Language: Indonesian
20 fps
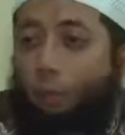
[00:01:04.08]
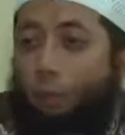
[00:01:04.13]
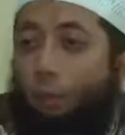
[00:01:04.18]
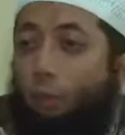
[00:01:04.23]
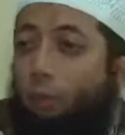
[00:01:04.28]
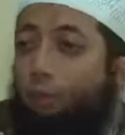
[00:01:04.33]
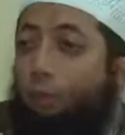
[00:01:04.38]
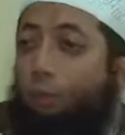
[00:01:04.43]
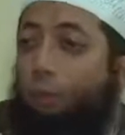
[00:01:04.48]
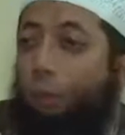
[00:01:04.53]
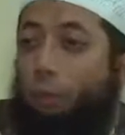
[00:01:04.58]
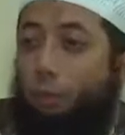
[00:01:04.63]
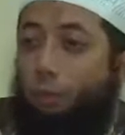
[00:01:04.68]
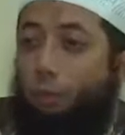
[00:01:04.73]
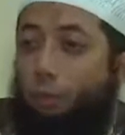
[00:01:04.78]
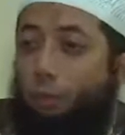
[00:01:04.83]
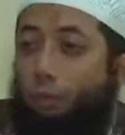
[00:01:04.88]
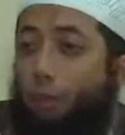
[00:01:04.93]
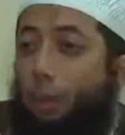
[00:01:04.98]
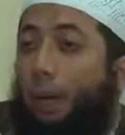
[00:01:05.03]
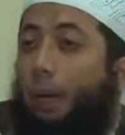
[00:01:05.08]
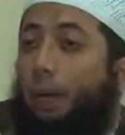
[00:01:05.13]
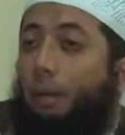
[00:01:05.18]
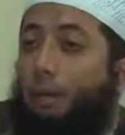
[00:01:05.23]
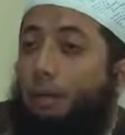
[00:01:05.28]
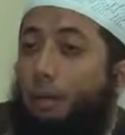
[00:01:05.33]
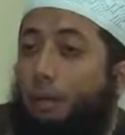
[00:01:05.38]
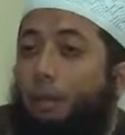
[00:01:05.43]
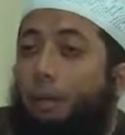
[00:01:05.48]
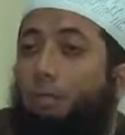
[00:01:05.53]
duduk melukis tuh
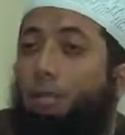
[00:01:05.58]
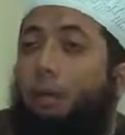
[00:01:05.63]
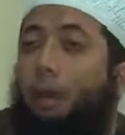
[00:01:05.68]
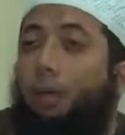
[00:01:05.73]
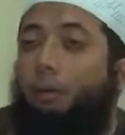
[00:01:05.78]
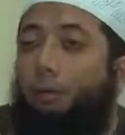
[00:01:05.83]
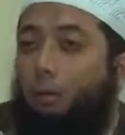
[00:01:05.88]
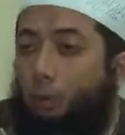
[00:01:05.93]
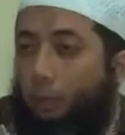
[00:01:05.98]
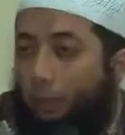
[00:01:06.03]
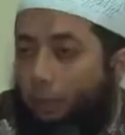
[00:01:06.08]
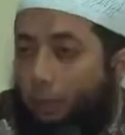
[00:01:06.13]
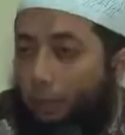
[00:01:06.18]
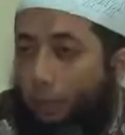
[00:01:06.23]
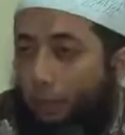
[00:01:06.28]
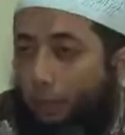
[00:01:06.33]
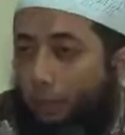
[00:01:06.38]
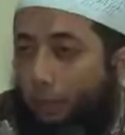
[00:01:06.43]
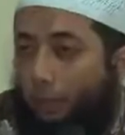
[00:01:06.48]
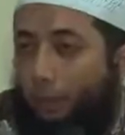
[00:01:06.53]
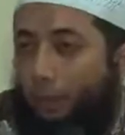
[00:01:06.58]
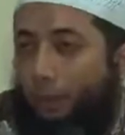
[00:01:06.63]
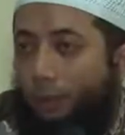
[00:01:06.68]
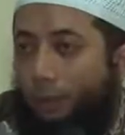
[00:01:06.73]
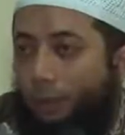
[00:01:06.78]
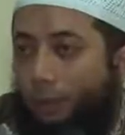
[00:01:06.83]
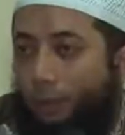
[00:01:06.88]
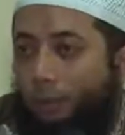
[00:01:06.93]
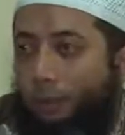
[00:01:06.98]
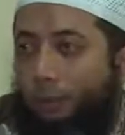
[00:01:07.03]
cepat sekali dan bagus kalau jadi gitu kan